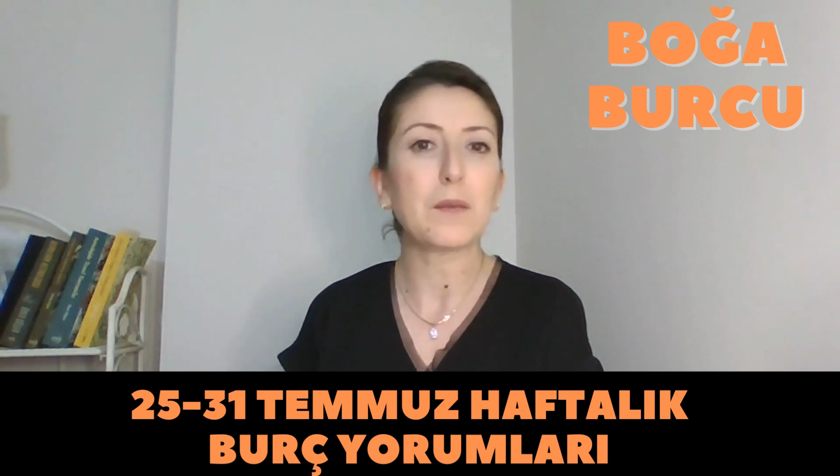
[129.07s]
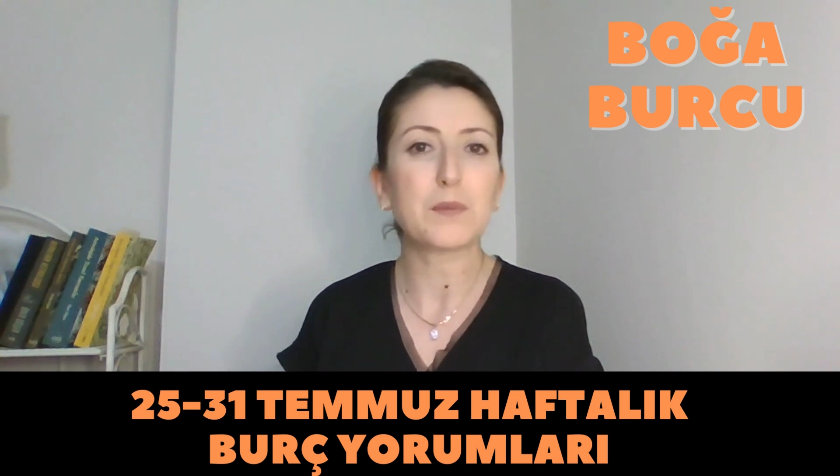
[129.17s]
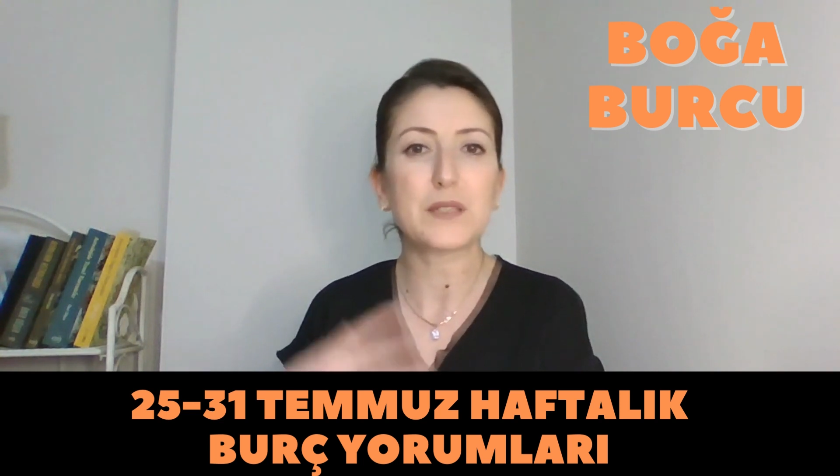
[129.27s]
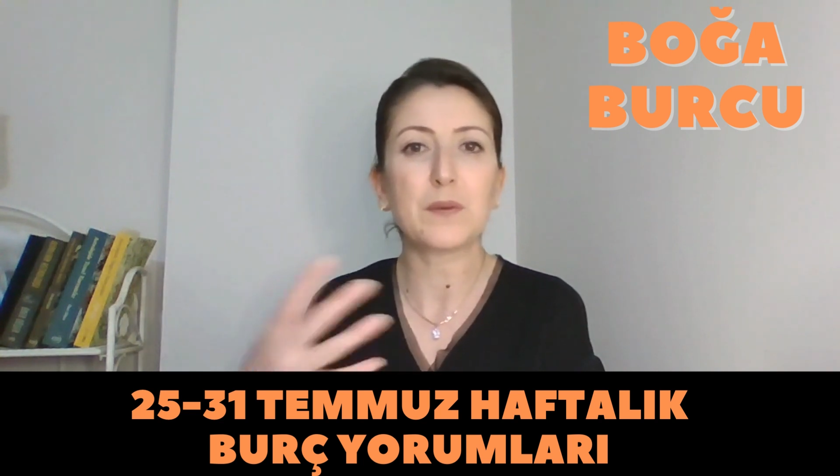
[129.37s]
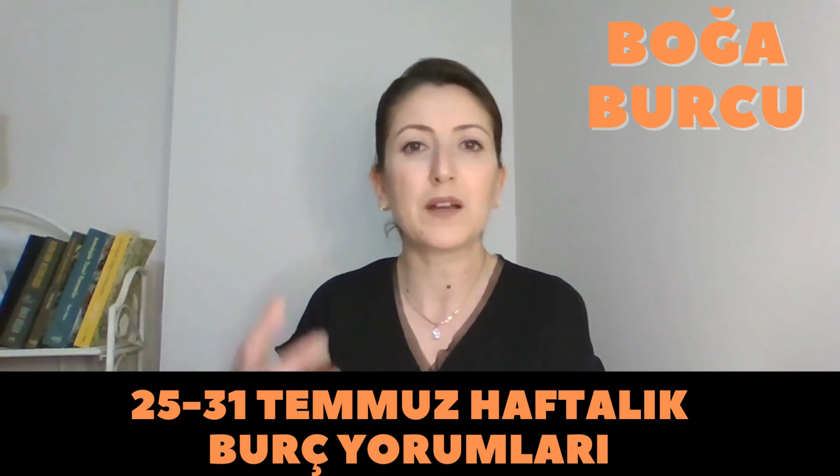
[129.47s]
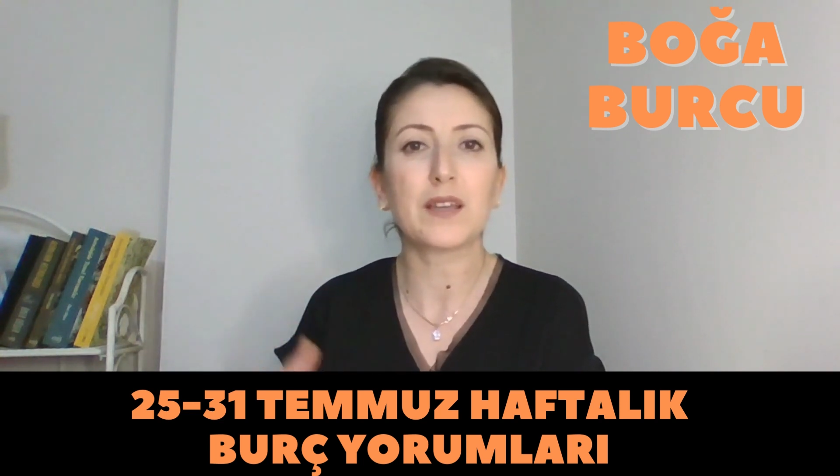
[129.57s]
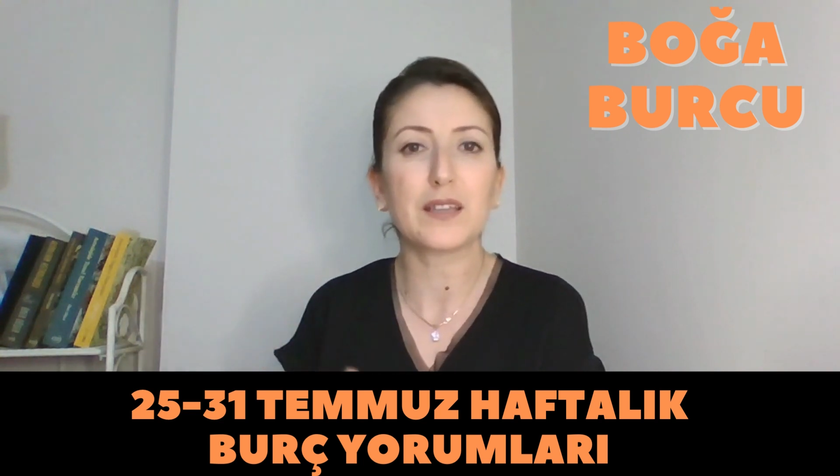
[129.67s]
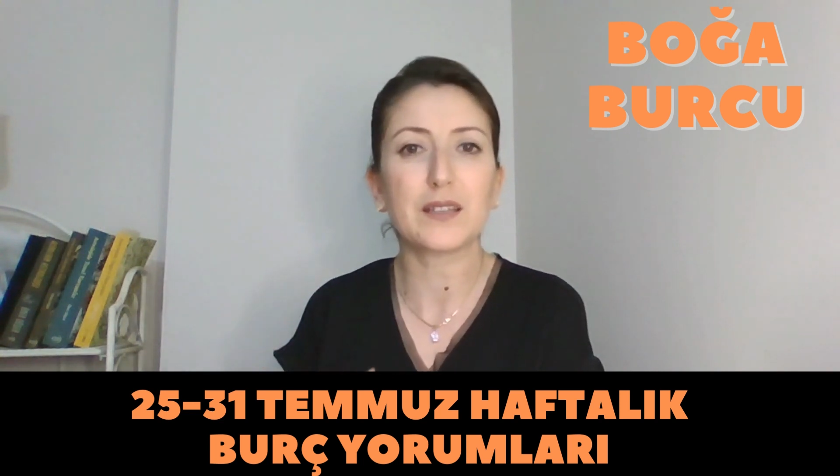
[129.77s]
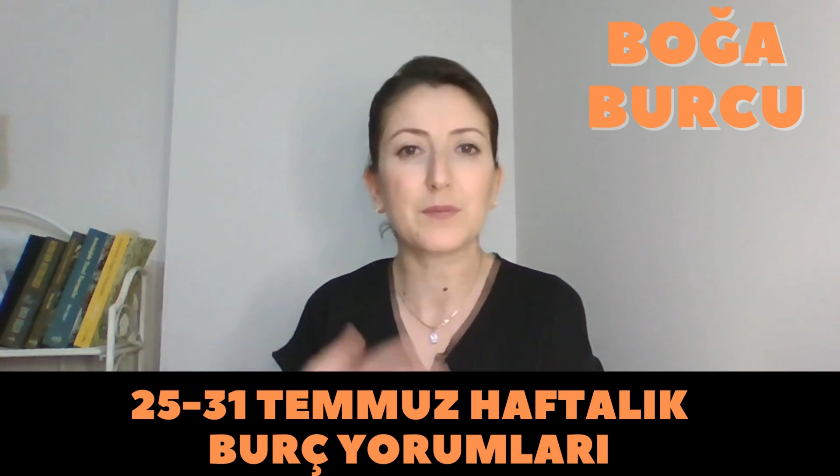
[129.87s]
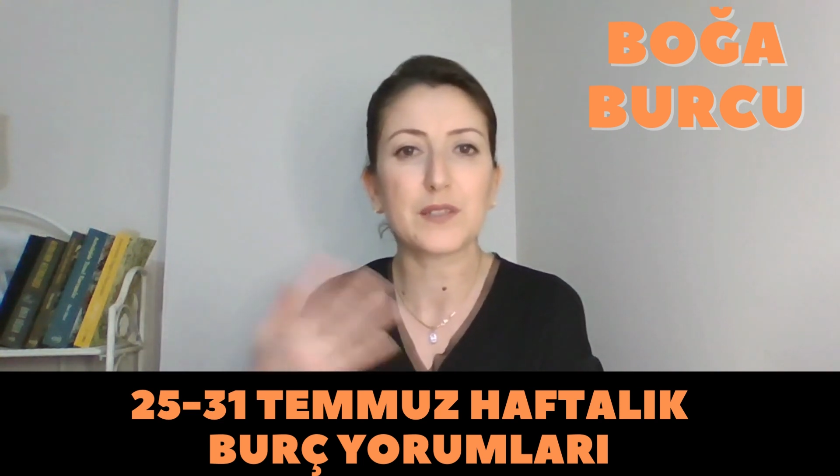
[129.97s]
bizim
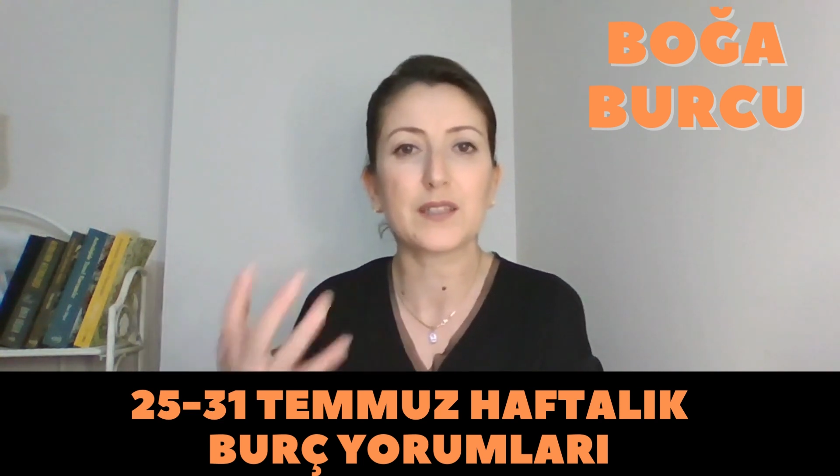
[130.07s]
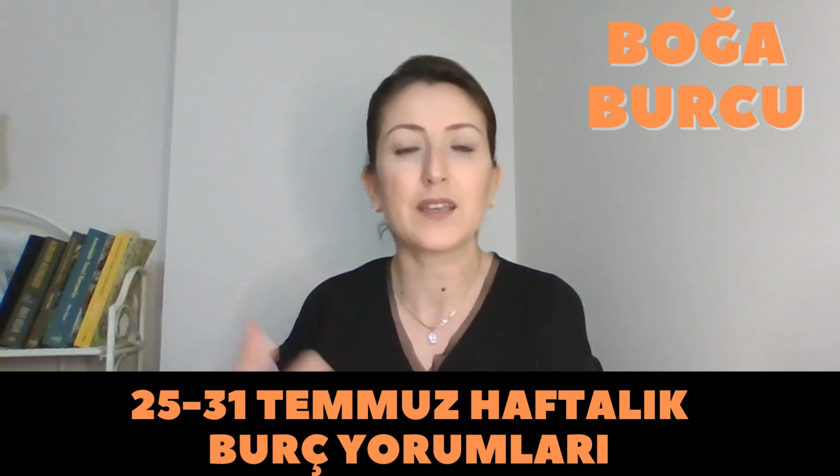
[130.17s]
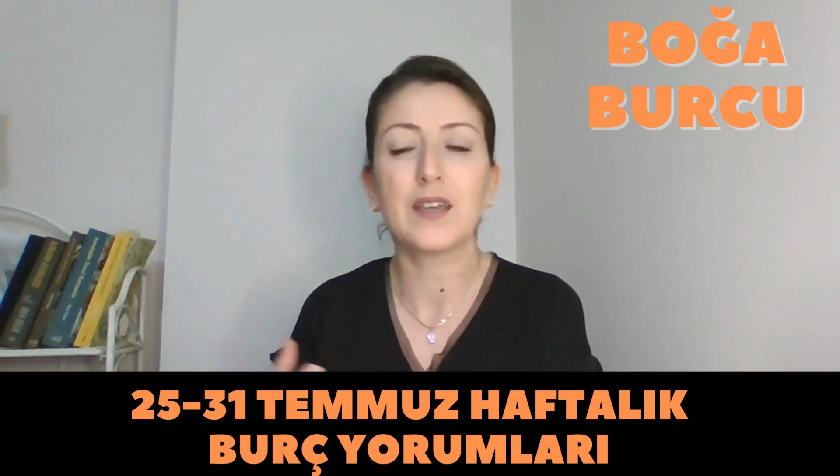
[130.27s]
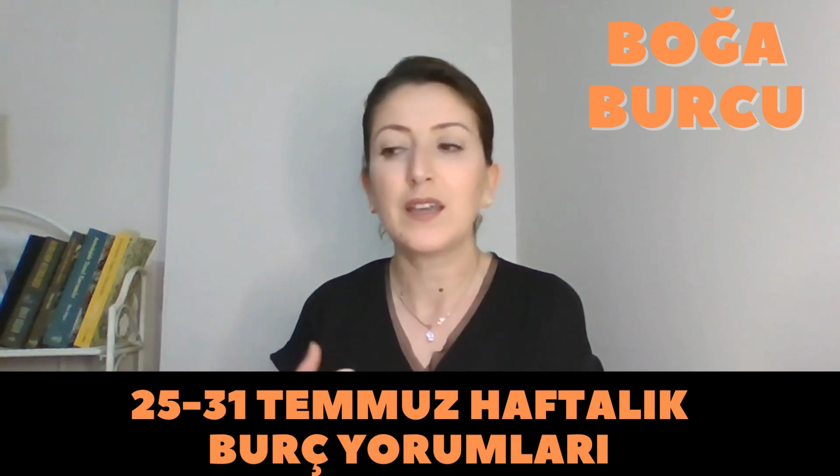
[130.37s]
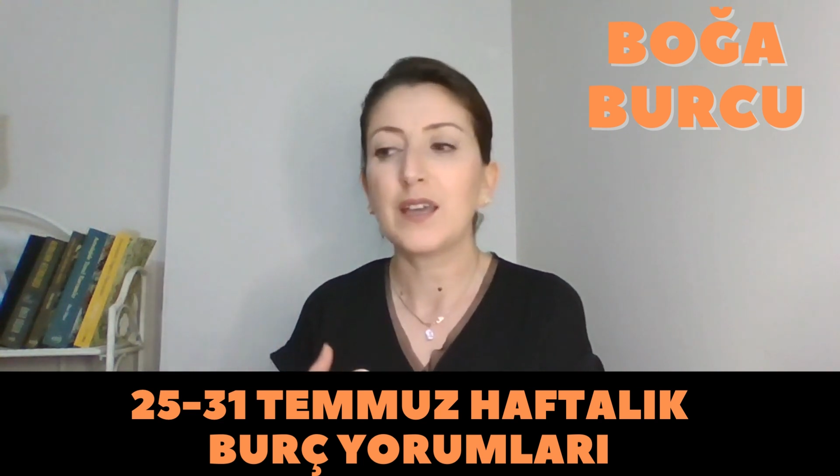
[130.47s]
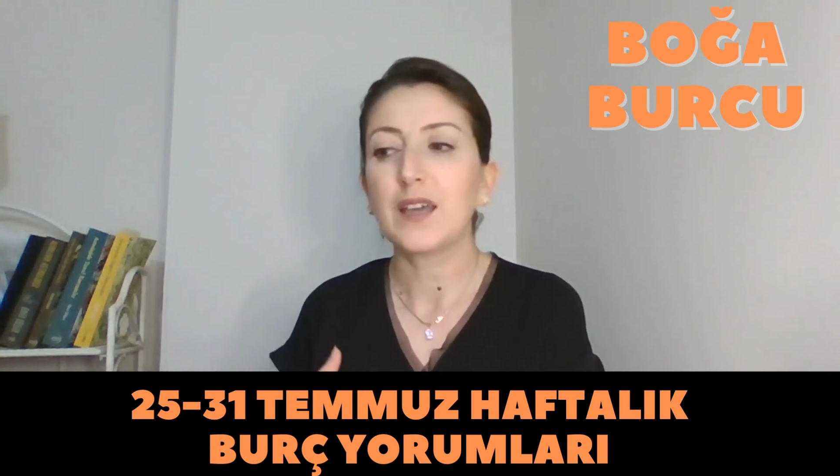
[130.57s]
hareketimizi,